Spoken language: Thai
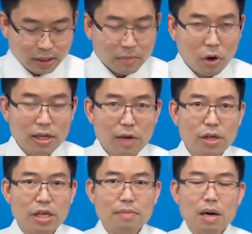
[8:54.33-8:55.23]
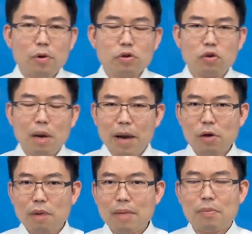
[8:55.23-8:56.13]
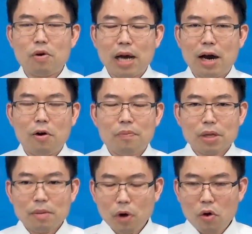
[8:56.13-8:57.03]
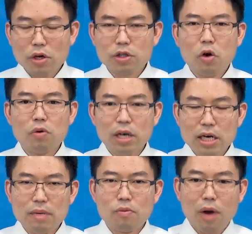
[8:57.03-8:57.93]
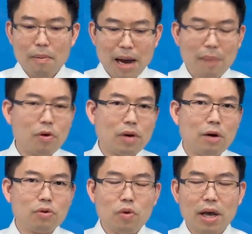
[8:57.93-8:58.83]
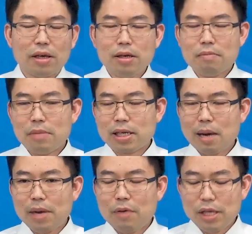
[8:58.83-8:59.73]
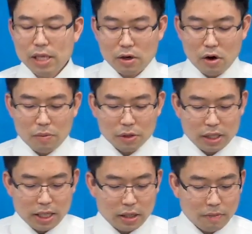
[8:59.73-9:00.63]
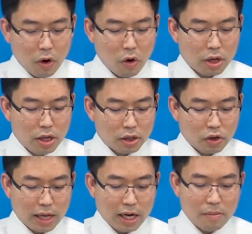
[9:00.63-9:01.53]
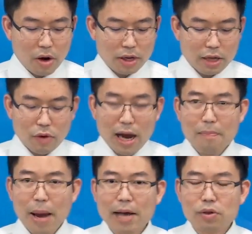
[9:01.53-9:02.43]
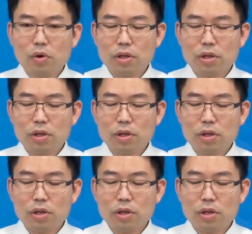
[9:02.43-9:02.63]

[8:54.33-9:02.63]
เพราะนั้นวันนี้เมื่อพระองค์ทรงอภัยความบาปของเราพระองค์ก็ทรงลืมความบาปของเราด้วยเหมือนกับเลวีติโกบทที่16ตอนนั้นเรามองเห็นว่าแพะตัว